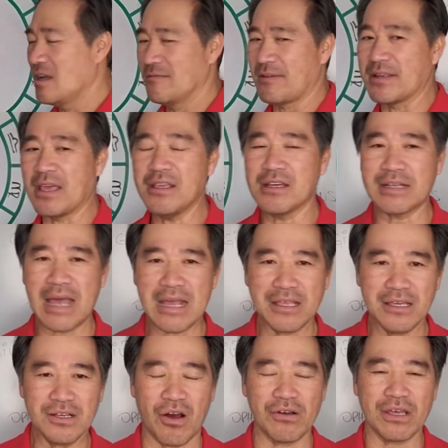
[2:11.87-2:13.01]
phải để người khác
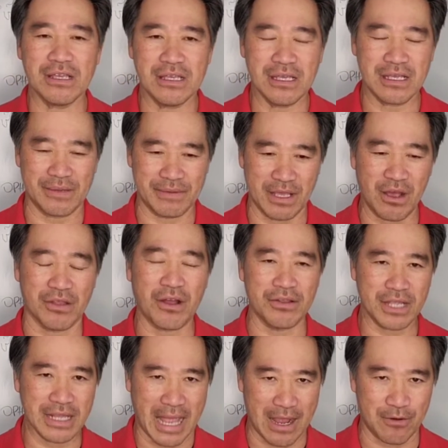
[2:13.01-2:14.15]
chứ coi cái cái cảm nghĩ họ họ
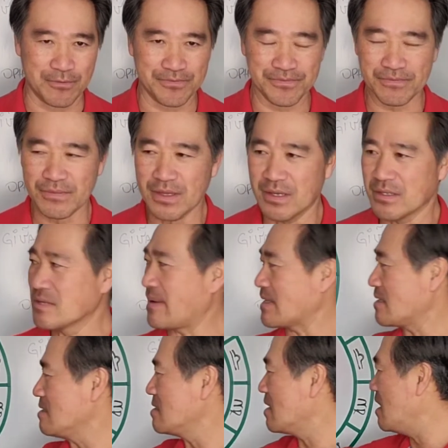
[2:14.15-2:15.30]
thế nào nhưng
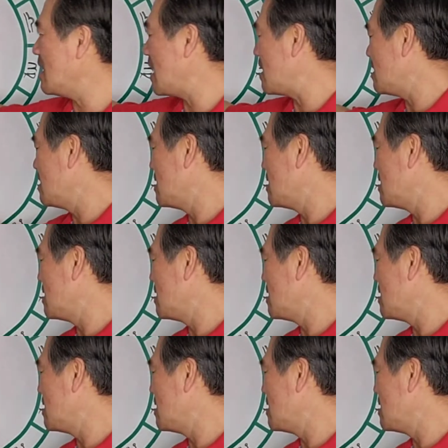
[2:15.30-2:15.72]
bạch dương nói là